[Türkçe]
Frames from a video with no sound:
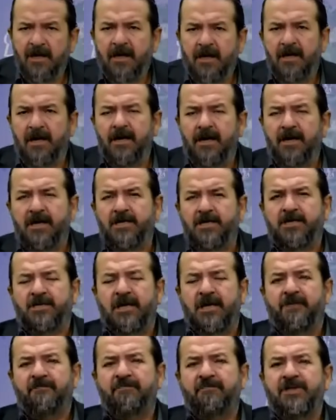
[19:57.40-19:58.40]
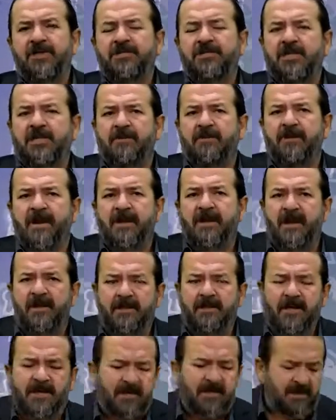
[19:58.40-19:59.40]
E, işte CTP
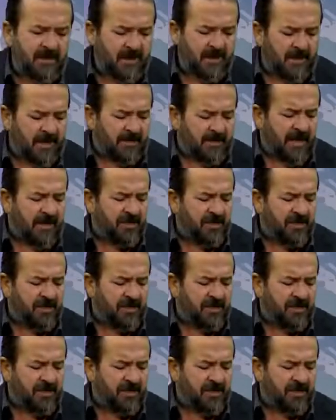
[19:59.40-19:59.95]
yerde e, aday